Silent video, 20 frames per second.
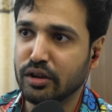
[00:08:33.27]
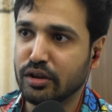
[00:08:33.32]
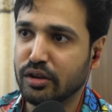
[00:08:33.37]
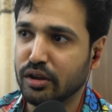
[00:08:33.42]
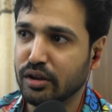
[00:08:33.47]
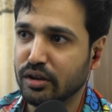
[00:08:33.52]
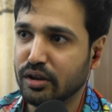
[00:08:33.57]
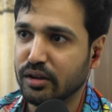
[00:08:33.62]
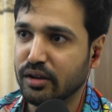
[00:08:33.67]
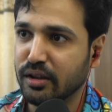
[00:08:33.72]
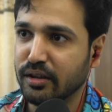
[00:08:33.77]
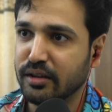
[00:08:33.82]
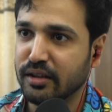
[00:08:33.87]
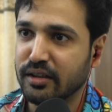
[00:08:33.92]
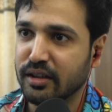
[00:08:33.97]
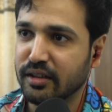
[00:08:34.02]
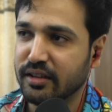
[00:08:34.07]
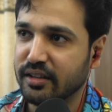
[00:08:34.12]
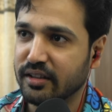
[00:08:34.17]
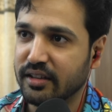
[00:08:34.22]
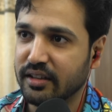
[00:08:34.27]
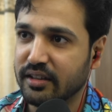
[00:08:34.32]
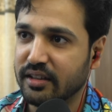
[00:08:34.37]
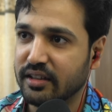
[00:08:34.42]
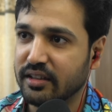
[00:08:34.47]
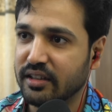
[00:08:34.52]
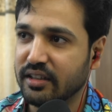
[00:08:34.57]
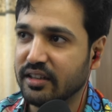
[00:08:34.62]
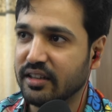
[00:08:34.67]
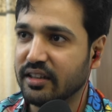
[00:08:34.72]
दीदी दीदी दीदी दीदी
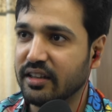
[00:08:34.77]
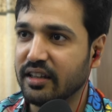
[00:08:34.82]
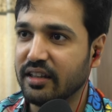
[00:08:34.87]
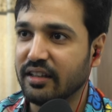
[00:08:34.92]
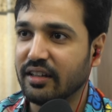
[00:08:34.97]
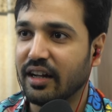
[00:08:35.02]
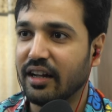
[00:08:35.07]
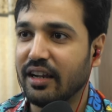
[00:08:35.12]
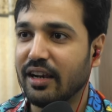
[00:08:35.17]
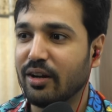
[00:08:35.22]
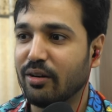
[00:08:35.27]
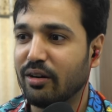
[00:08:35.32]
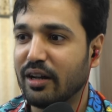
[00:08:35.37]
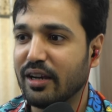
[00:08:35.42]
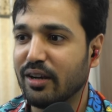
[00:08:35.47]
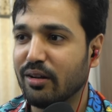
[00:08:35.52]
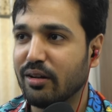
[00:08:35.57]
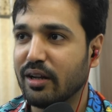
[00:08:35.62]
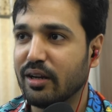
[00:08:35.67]
दीदी दीदी हेलो हेलो